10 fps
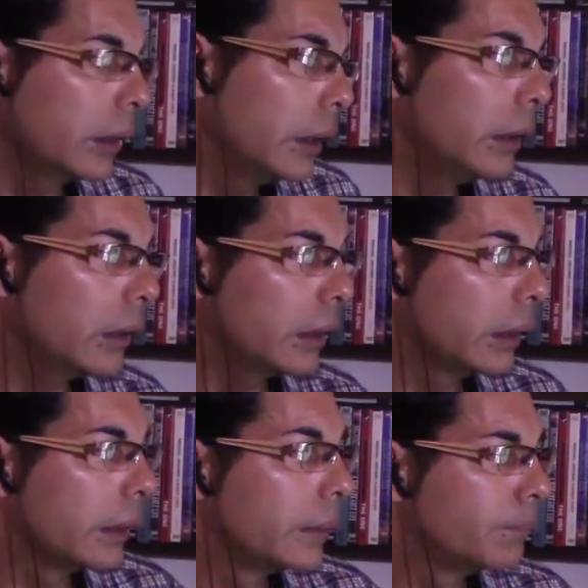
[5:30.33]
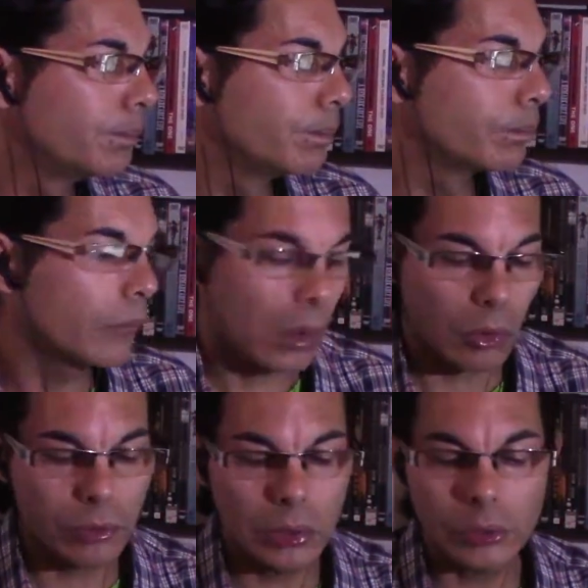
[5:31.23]
Y, mm,
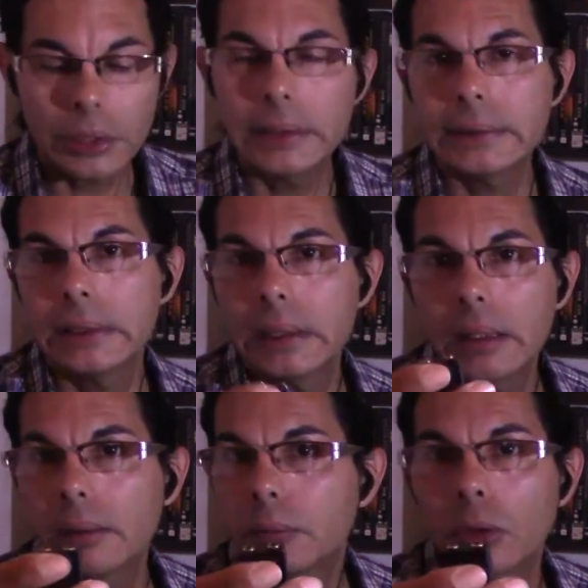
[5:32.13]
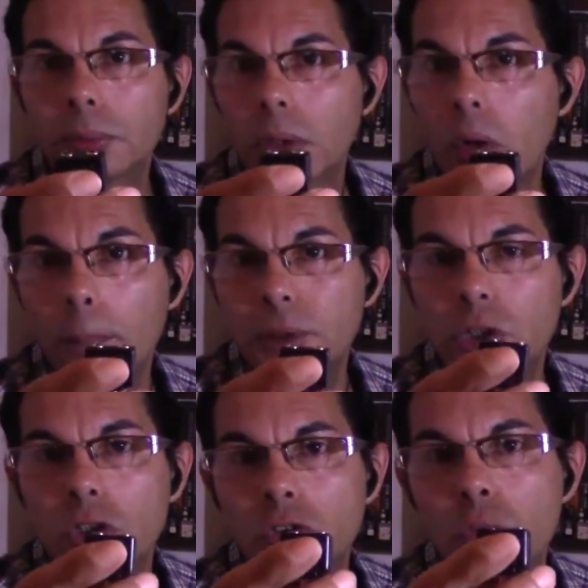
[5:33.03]
o si no tenés esta
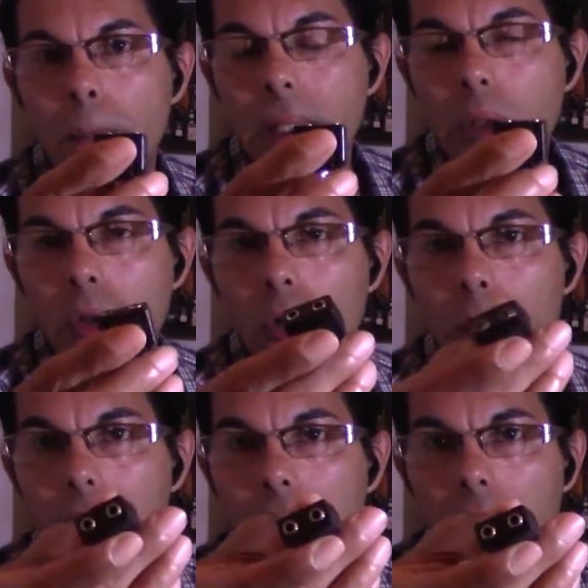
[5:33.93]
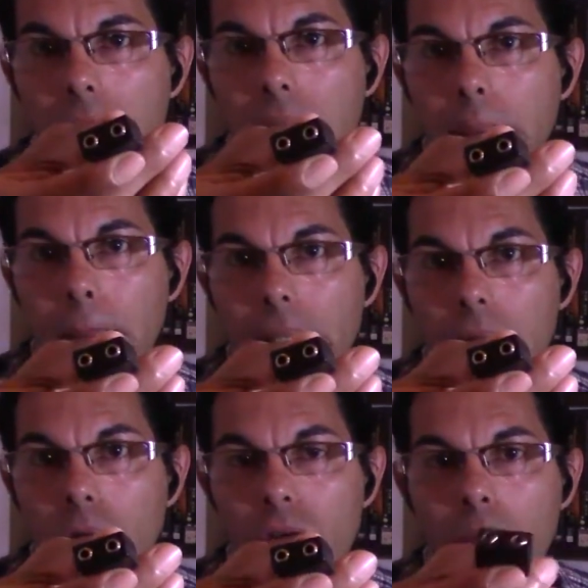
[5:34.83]
opción súper económica
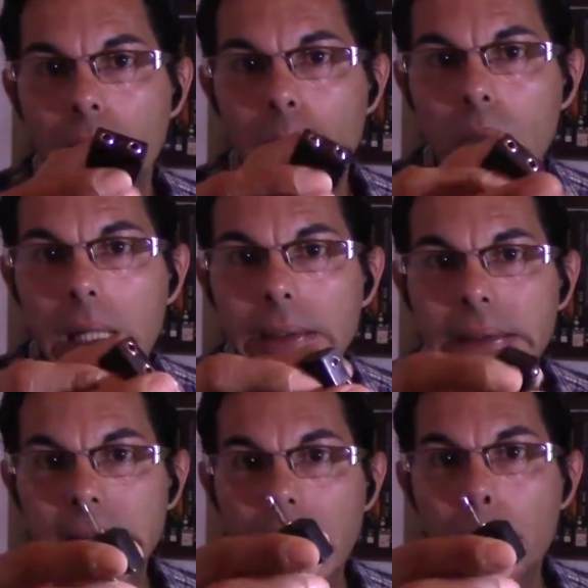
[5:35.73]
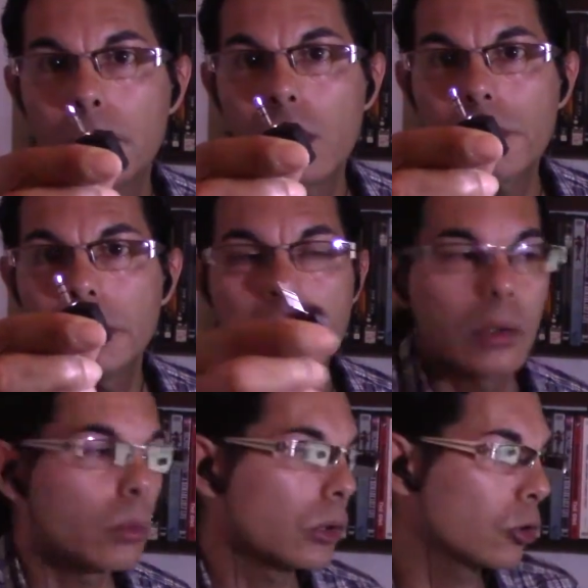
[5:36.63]
para dos auriculares, pero
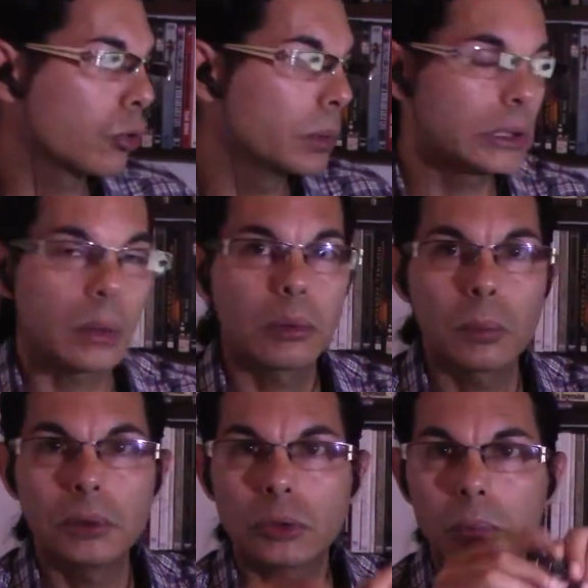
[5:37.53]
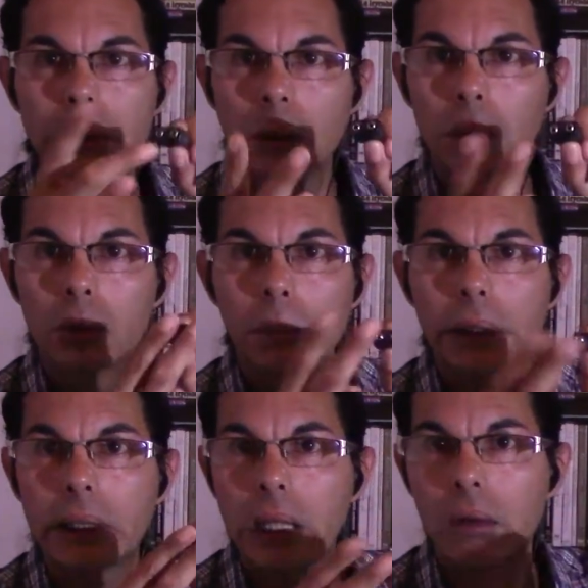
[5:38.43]
reitero, cuando subís el volumen, subís el
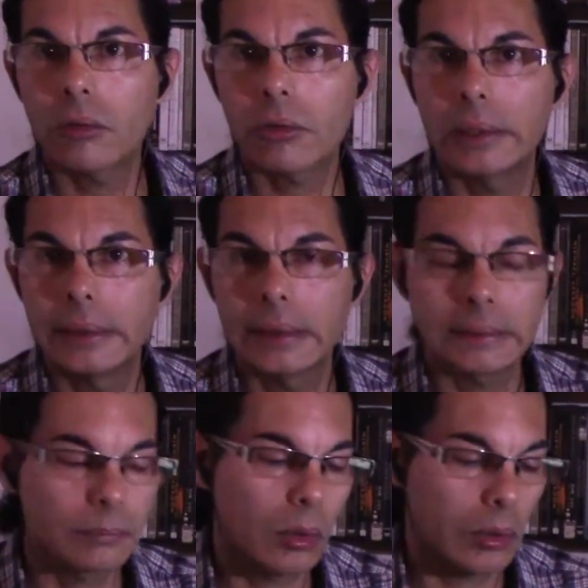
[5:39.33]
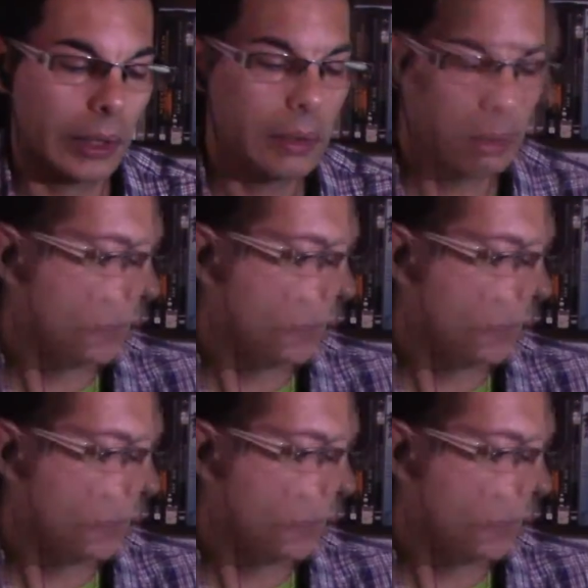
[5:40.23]
volumen de las dos salidas, ¿ok?